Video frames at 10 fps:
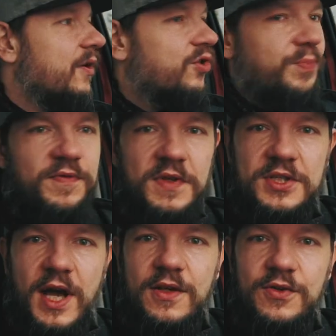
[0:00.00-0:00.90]

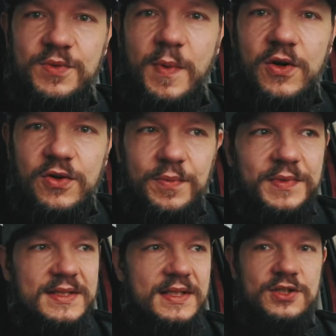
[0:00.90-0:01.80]
odpowiedzialność ma
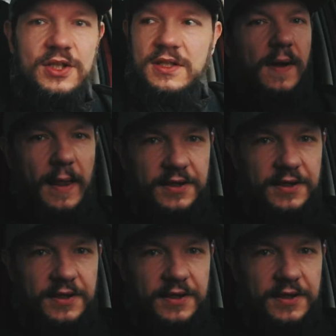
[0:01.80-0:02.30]
ogromne znaczenie.